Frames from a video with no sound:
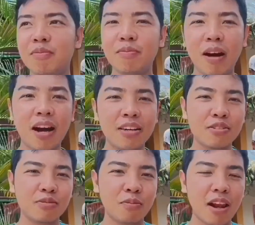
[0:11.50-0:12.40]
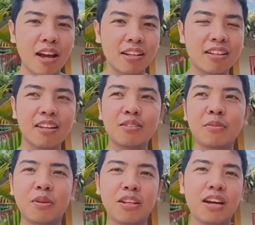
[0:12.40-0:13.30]
Marius. Marius Vlog,
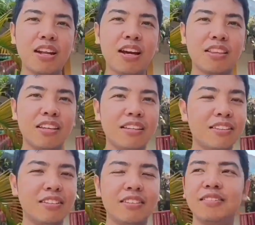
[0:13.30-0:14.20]
yan, supportahan natin.